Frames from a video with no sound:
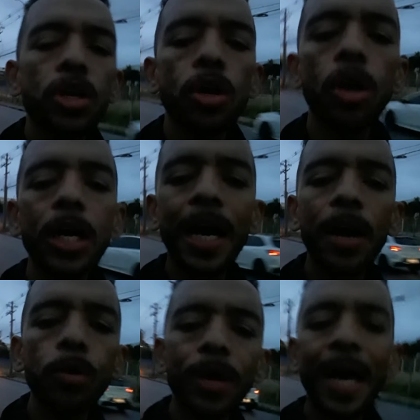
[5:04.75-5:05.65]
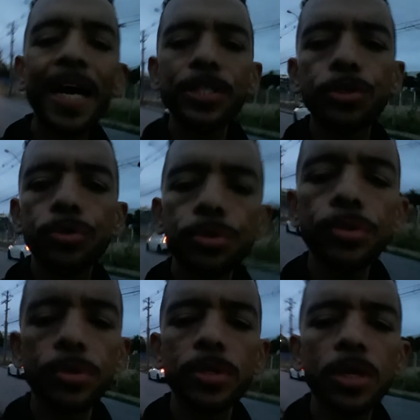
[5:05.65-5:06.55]
colocar o laço
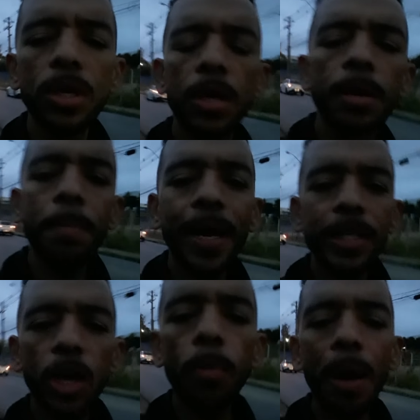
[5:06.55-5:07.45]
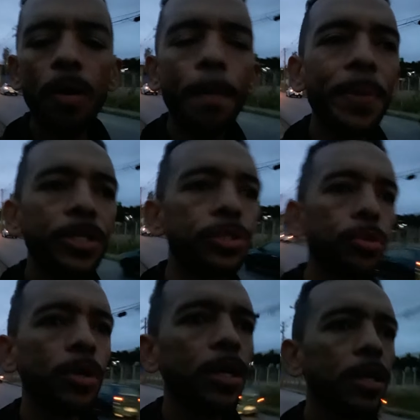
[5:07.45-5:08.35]
para derrubar uma
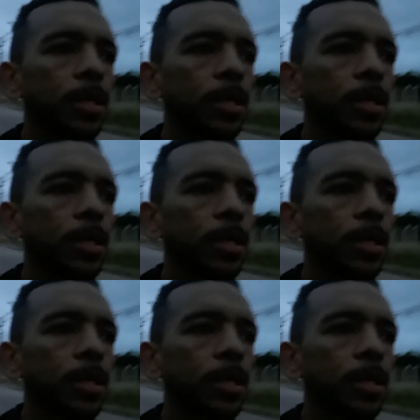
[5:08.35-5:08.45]
pessoa.